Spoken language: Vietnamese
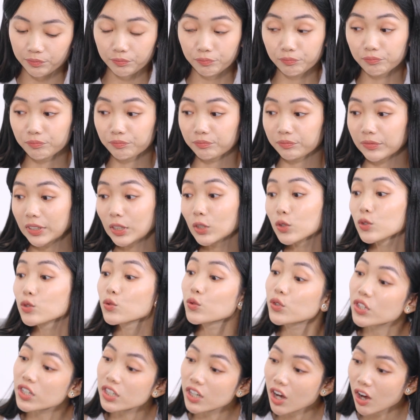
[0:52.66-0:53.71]
Ừ, để tôi
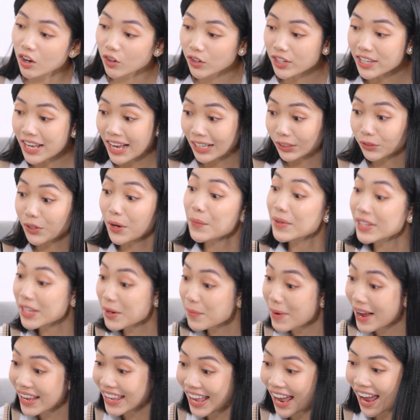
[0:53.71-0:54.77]
xuống dưới coi có gì ăn tôi đem lên
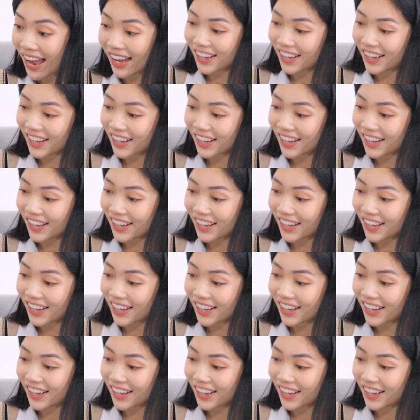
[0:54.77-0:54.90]
cho bà nha.